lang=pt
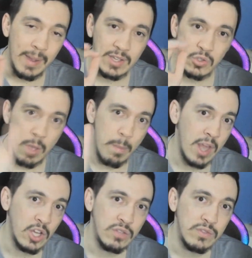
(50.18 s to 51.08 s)
Mas só a
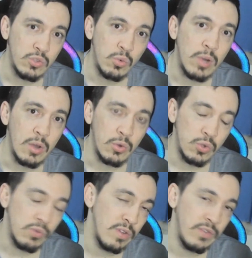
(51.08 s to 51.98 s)
placa de vídeo que o cara
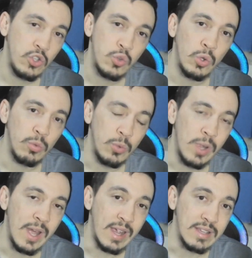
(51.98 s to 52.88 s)
usou foi 28
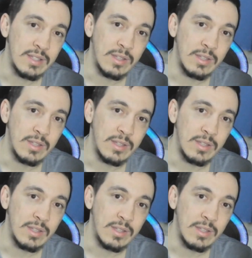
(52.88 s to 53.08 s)
mil reais.